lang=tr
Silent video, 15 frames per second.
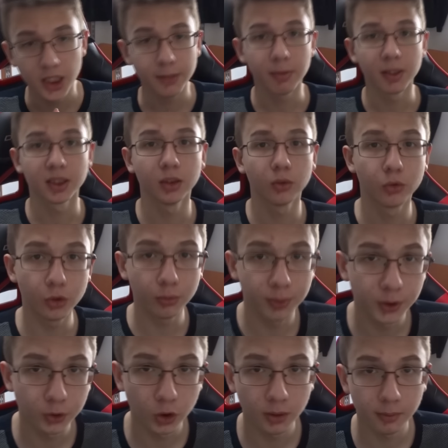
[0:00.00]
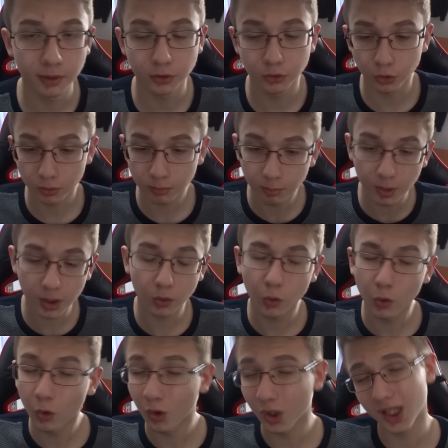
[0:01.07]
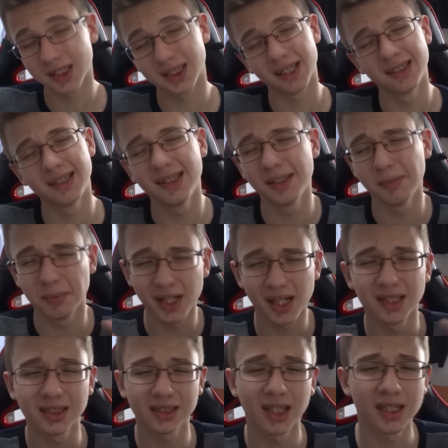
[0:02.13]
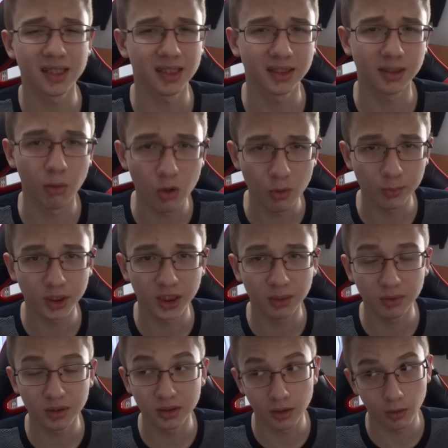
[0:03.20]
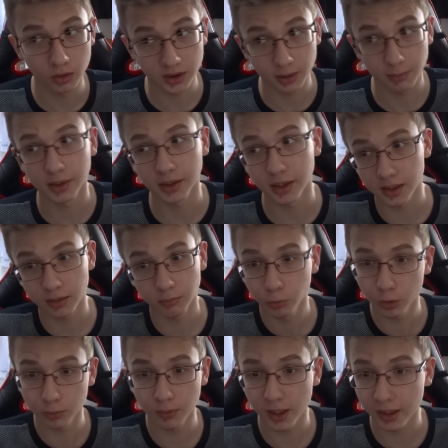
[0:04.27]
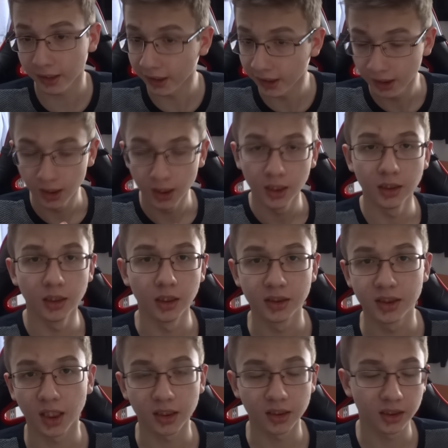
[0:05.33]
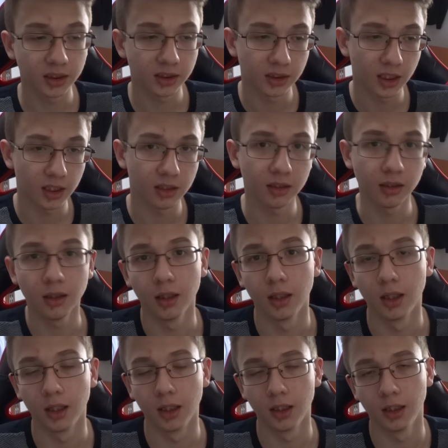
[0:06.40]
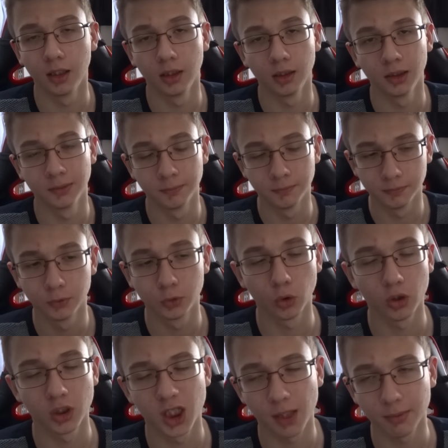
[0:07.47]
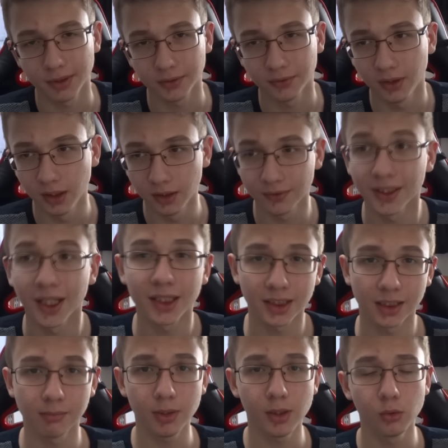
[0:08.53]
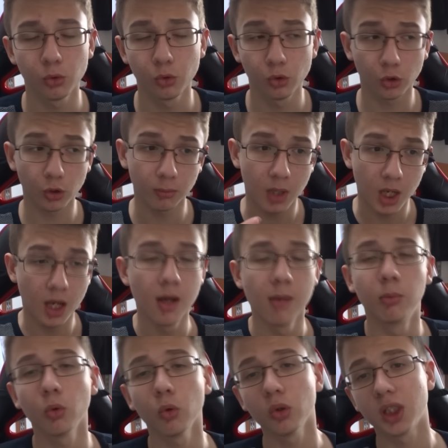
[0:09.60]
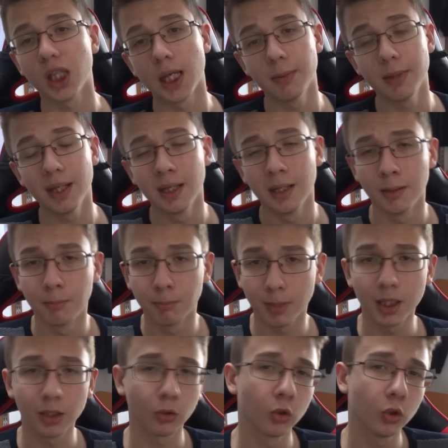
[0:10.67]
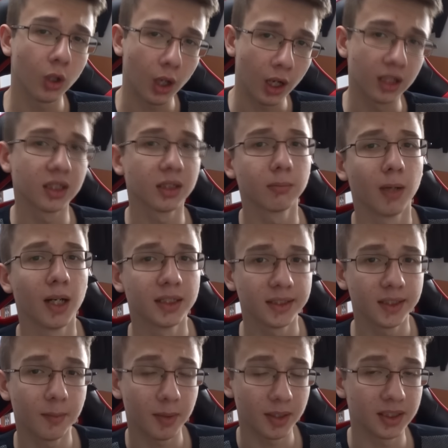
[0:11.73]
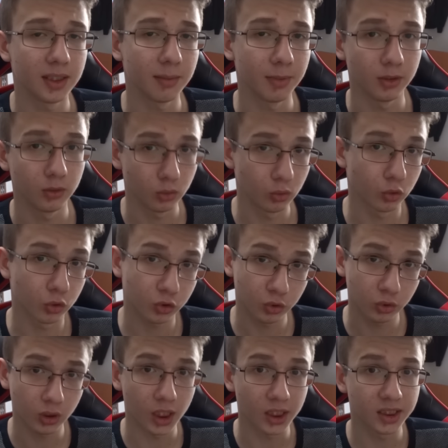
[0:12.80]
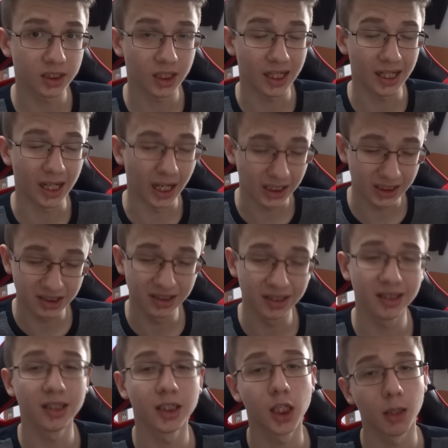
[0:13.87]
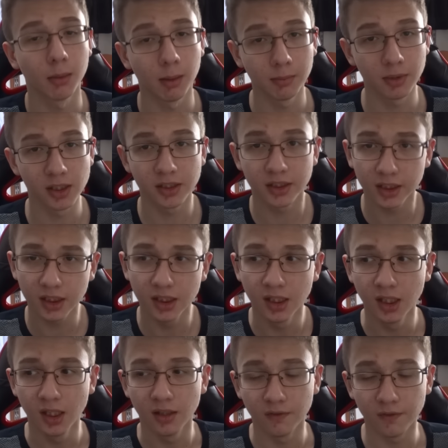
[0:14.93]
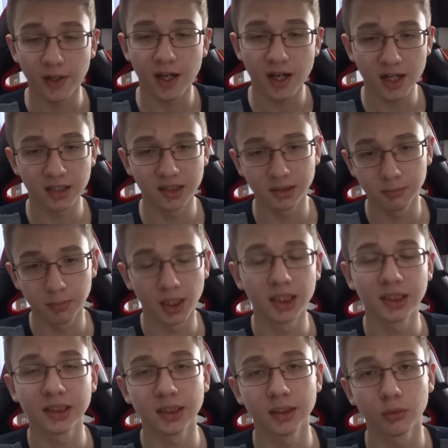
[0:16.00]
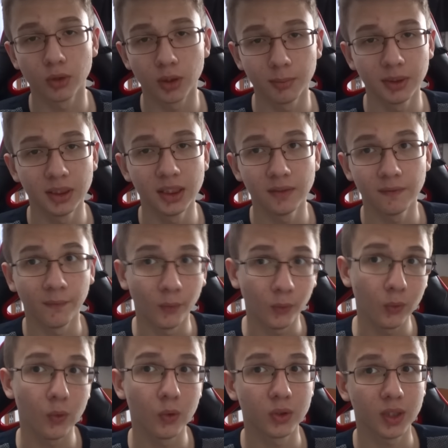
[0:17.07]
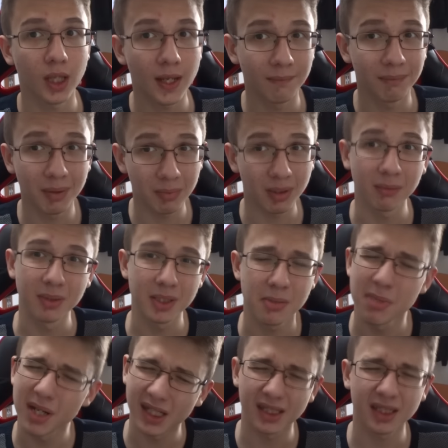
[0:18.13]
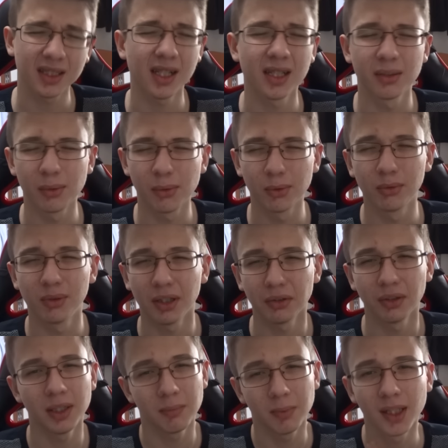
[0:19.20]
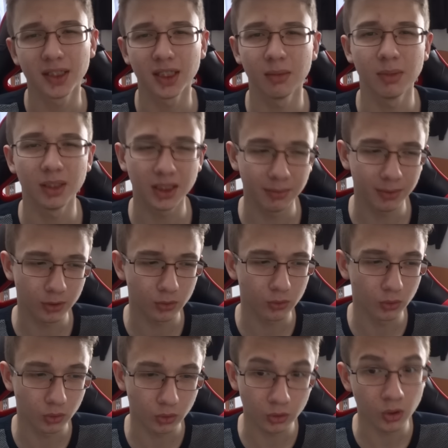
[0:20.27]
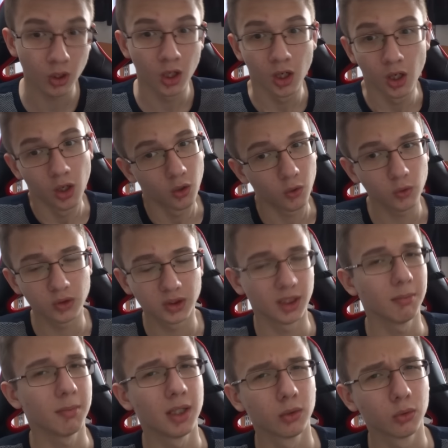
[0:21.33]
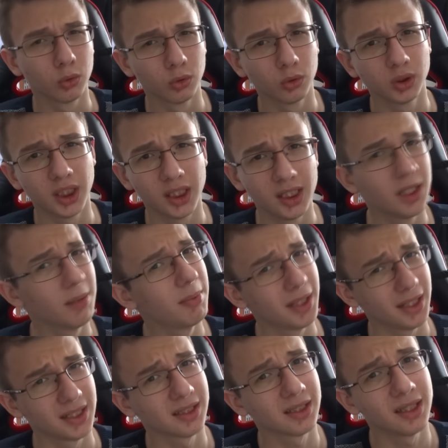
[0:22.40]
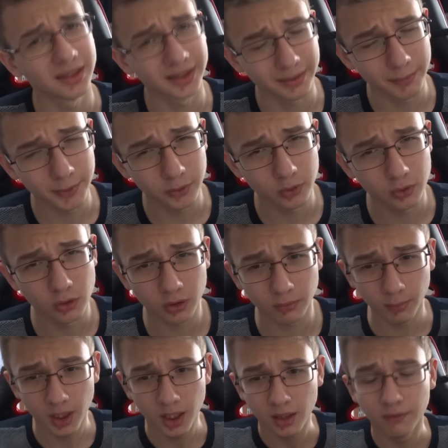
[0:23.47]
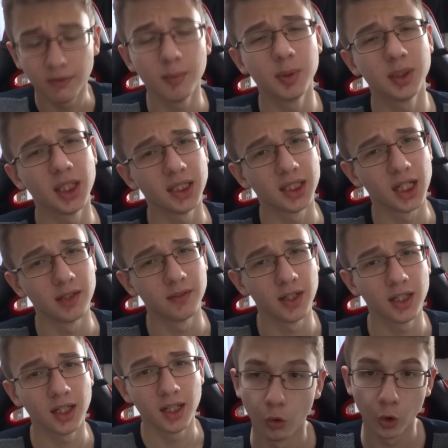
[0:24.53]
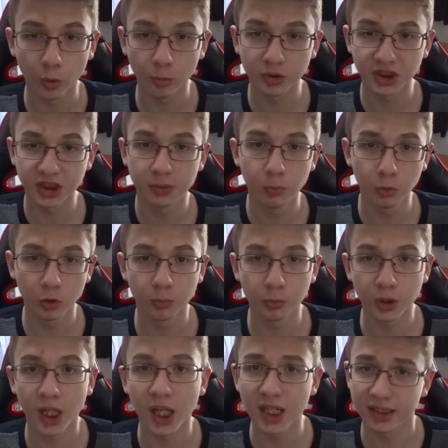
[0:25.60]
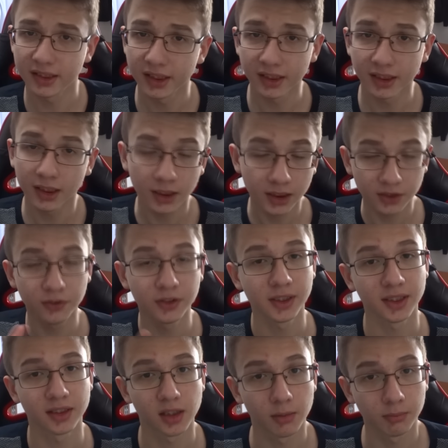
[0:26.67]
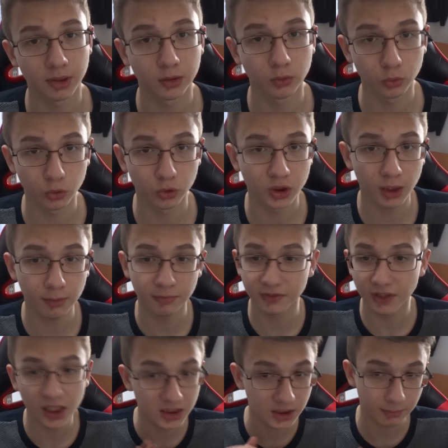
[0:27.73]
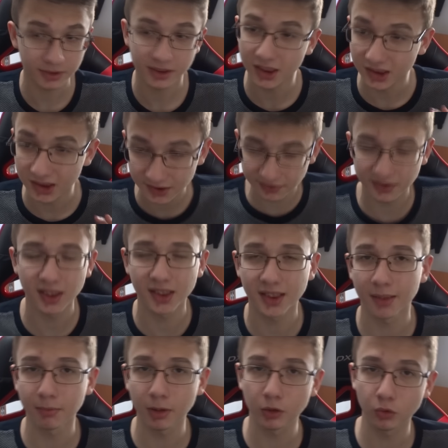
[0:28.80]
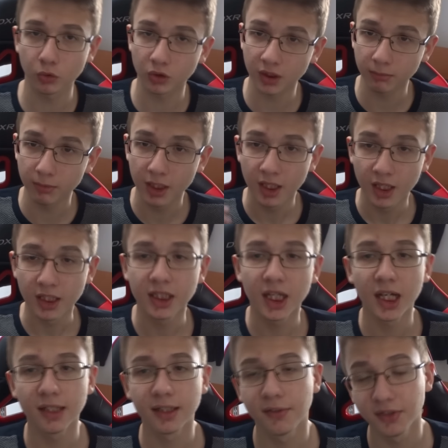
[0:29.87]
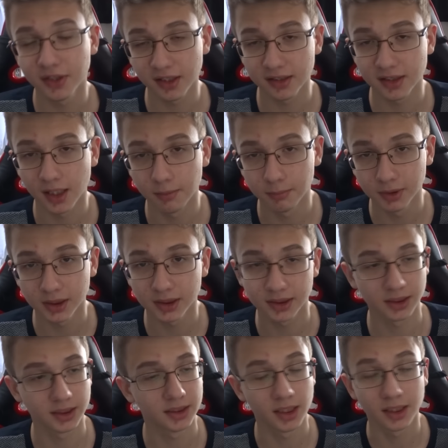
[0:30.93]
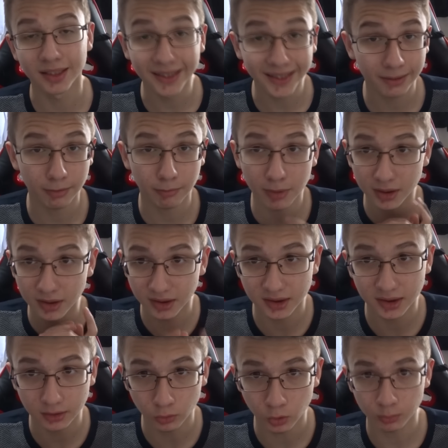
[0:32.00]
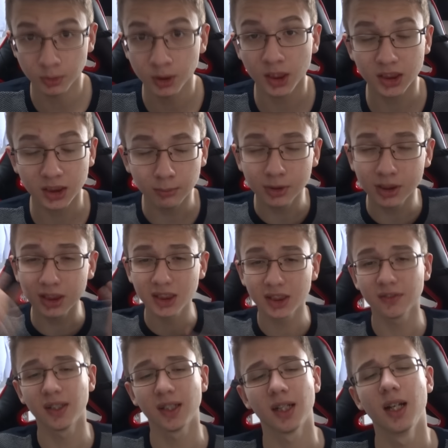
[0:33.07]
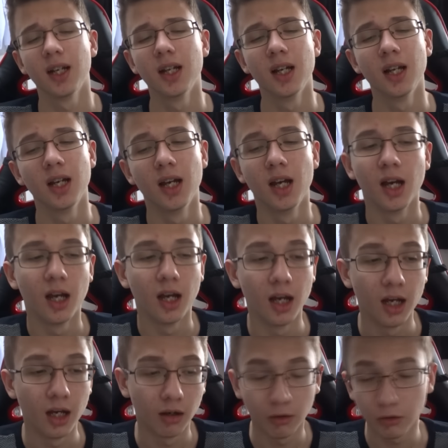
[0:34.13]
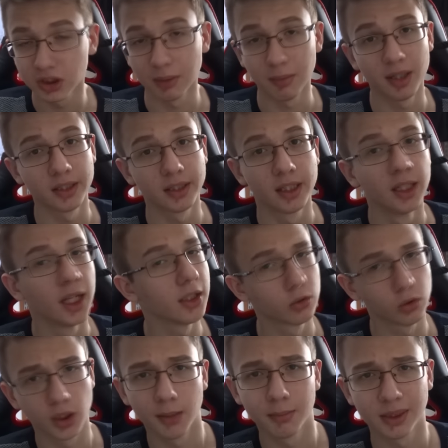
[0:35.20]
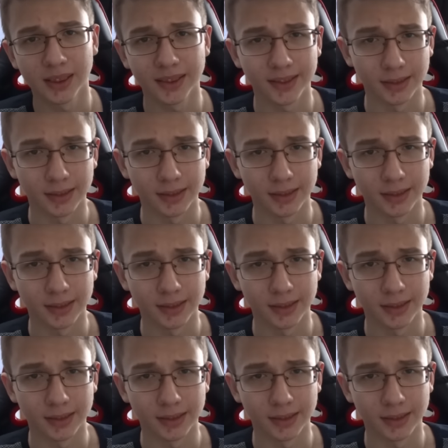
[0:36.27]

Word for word: İlk başta küçük bir şey söylemek istiyorum. Marco'yu olan sahneleri birazcık daha azaltacağım. Önümüzdeki zamanlarda, bölümlerde, e, canlı yayınlarda, e, soru cevapta falan filan azaltmayı düşünüyorum. Bunun sebebi Marco'yu artık bahçede beslemeyi düşünüyoruz. Aş, aşıları tamamlandı ve artık bahçede durabilir ve o yüzden evde bakması birazcık daha zor olduğundan dolayı bahçede beslemeyi düşünüyoruz. O yüzden Marco'lu şeyleri birazcık daha azaltmayı düşünüyorum. Ve bir şey daha var. Önümüzdeki bölümün hashtagini Twitter hesabından duyuracağım. Sadece ama sadece Twitter hesabından duyuracağım soracağım. Yani Twitter hesabımı kısacası takip etmeyi kesinlikle unutmayın. Açıklamada linki var. Ee, o zaman hadi sorularımıza